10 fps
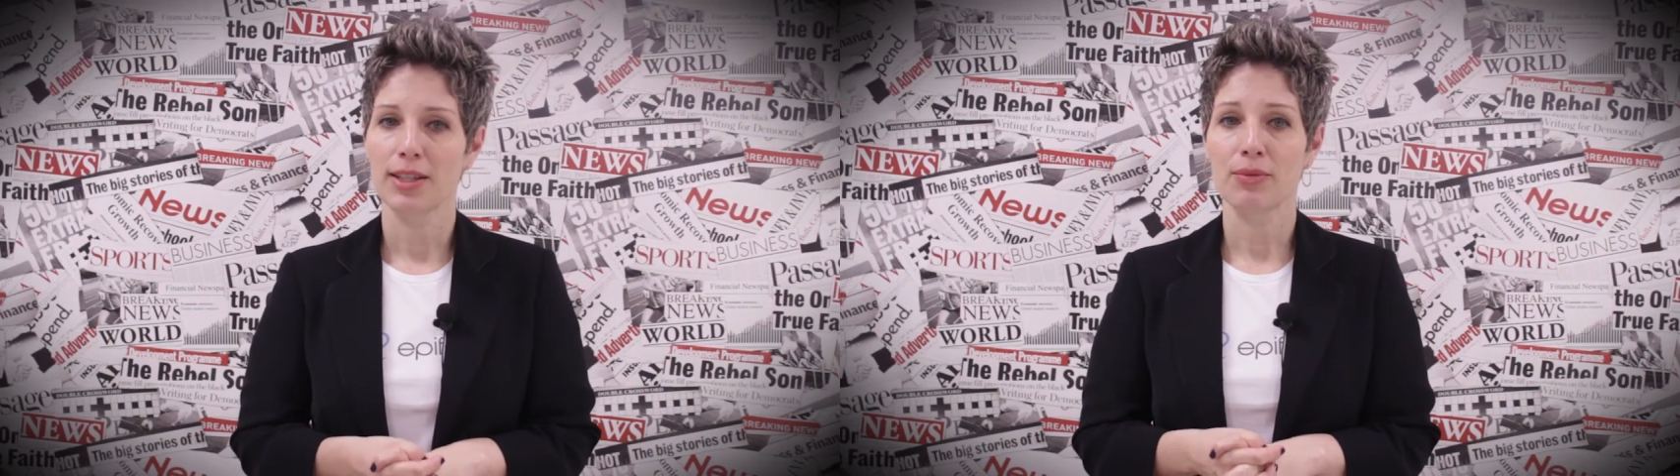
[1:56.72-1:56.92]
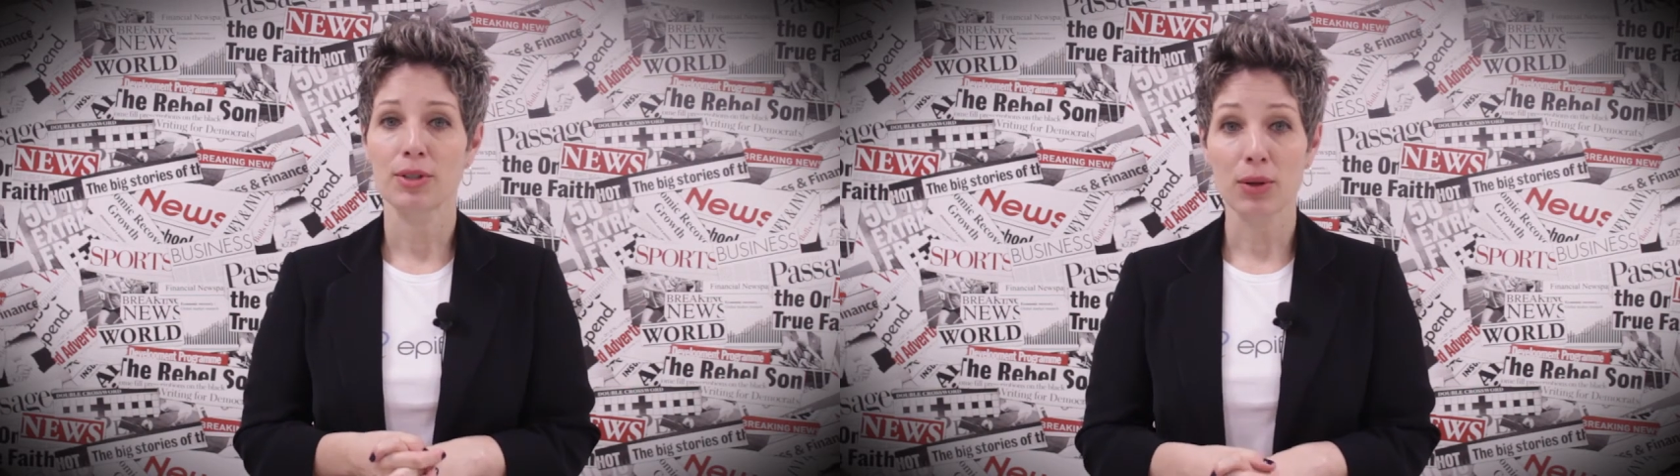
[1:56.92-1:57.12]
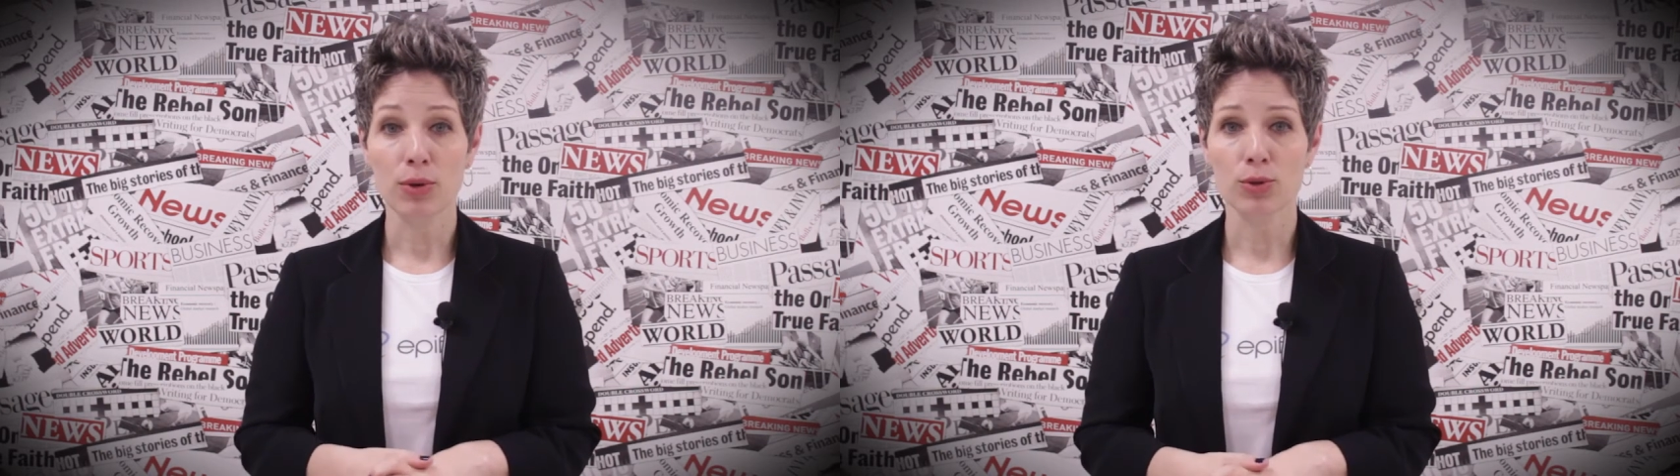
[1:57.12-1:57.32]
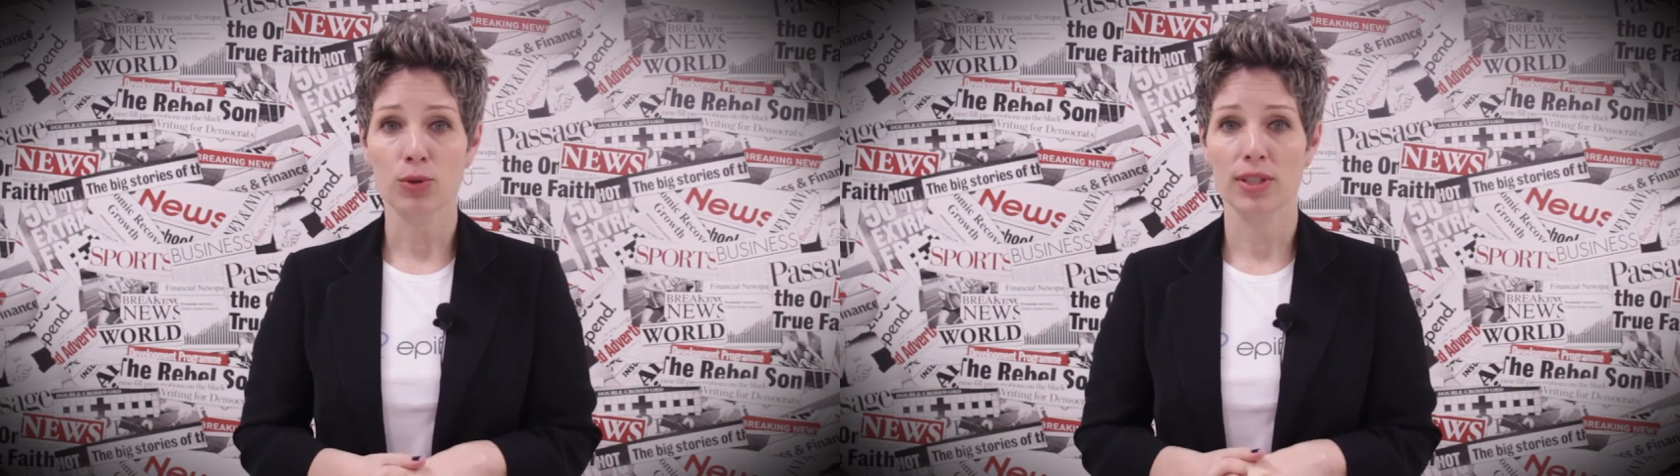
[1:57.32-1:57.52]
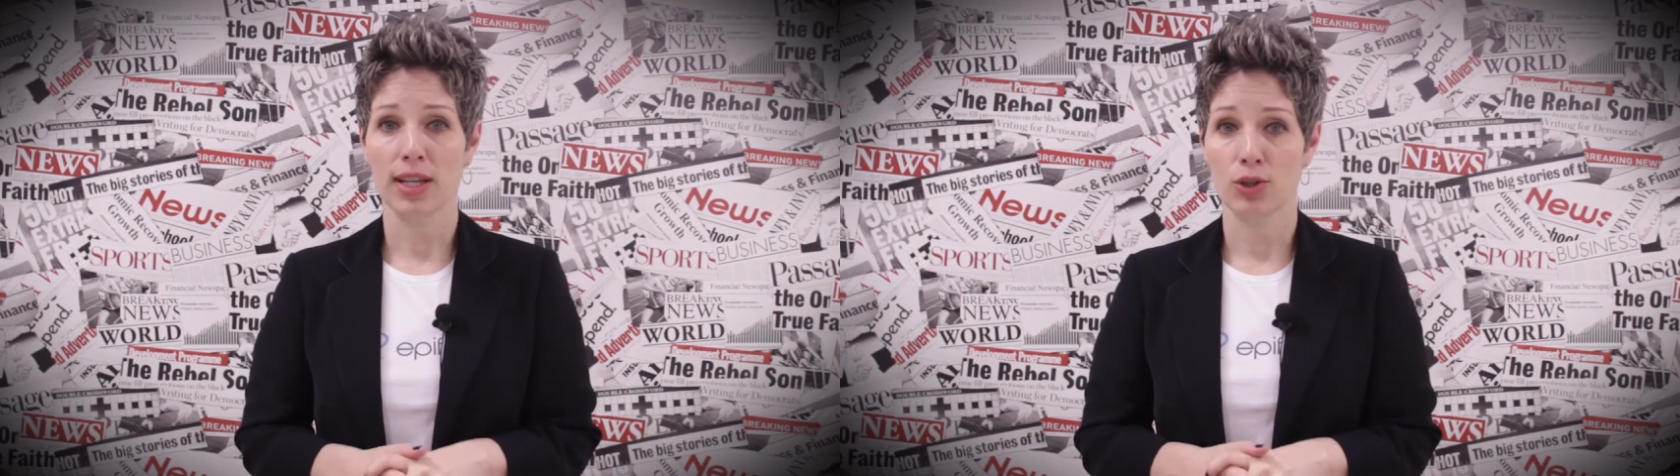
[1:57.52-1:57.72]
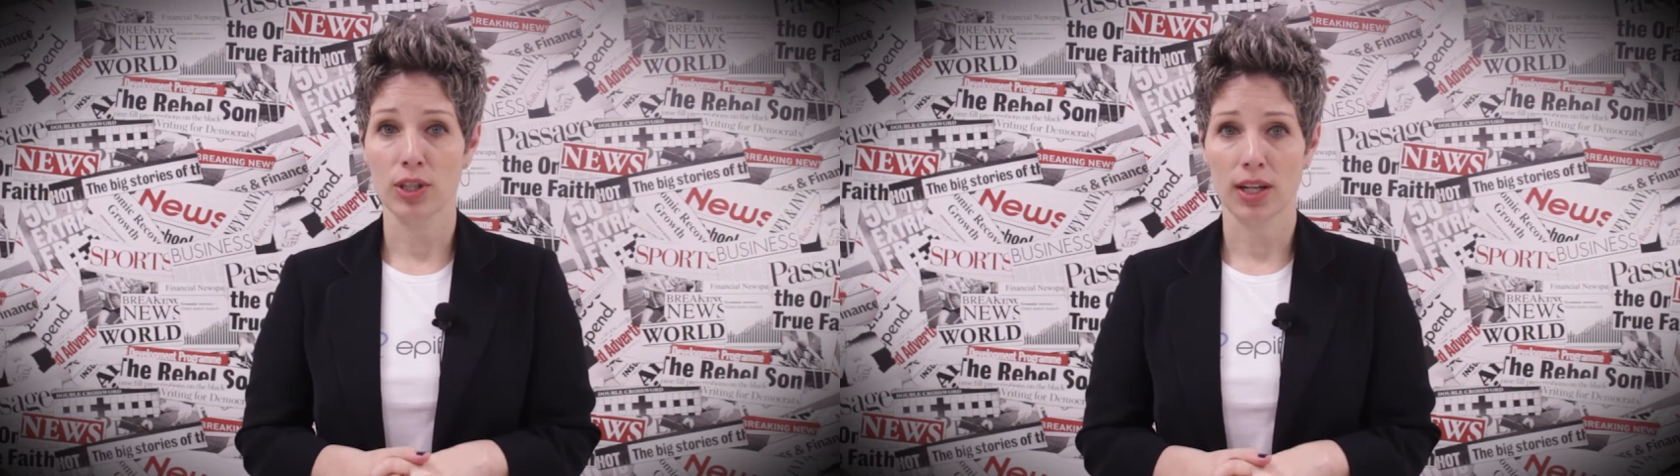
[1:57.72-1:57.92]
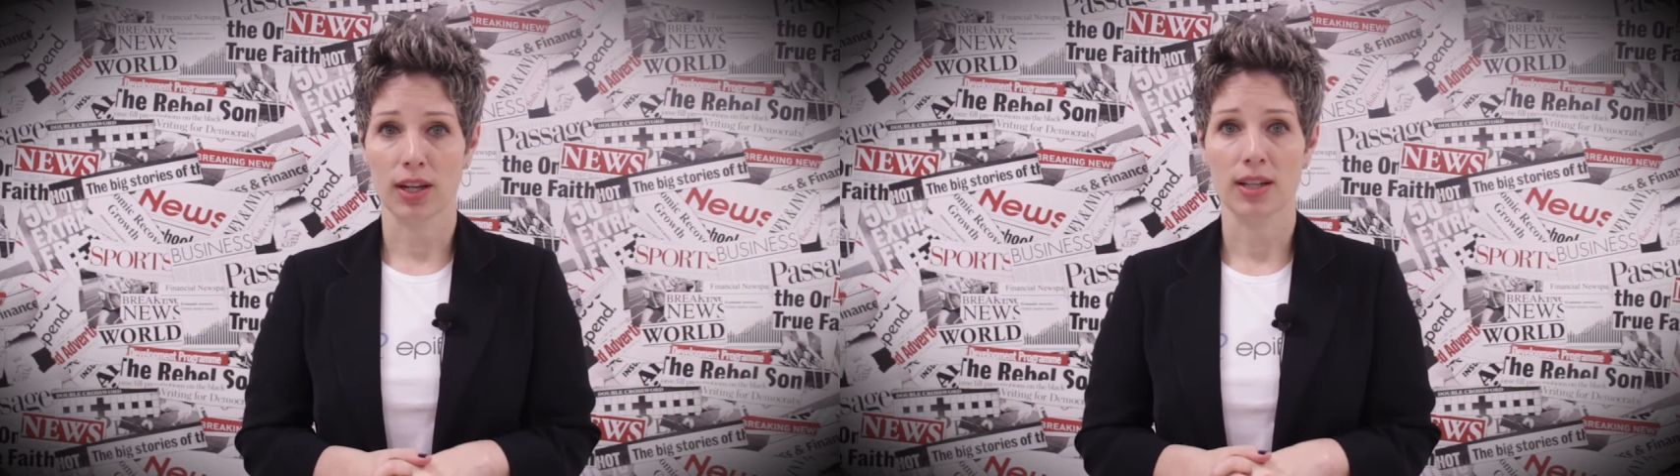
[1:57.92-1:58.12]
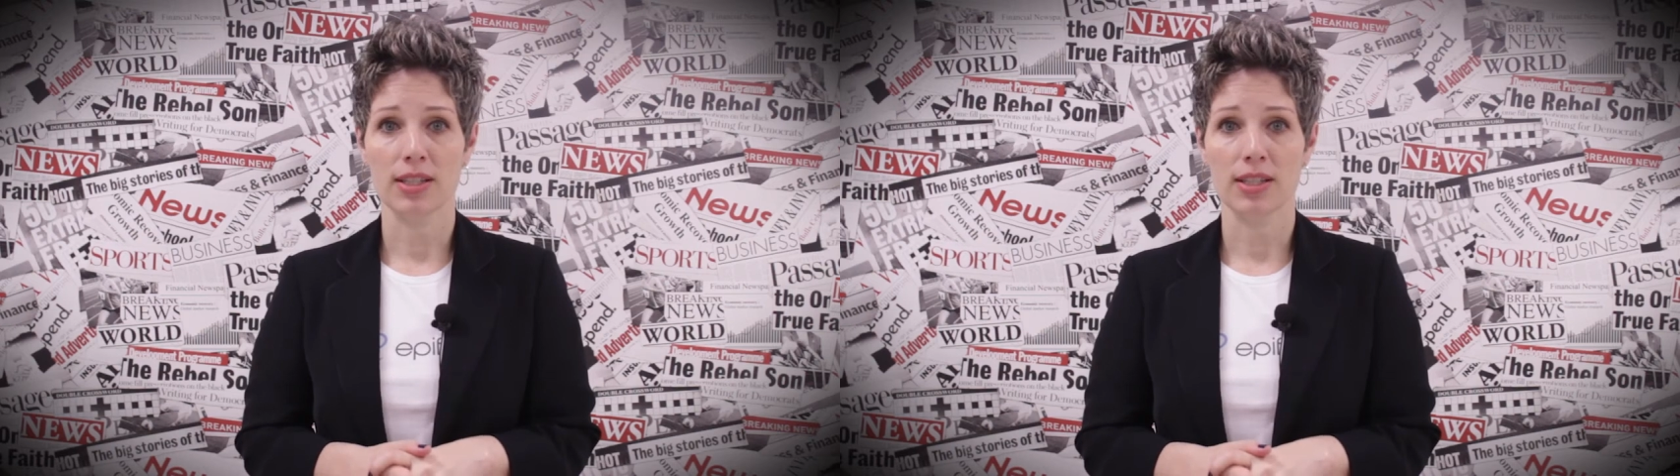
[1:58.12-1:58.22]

Se você gostou dessa dica,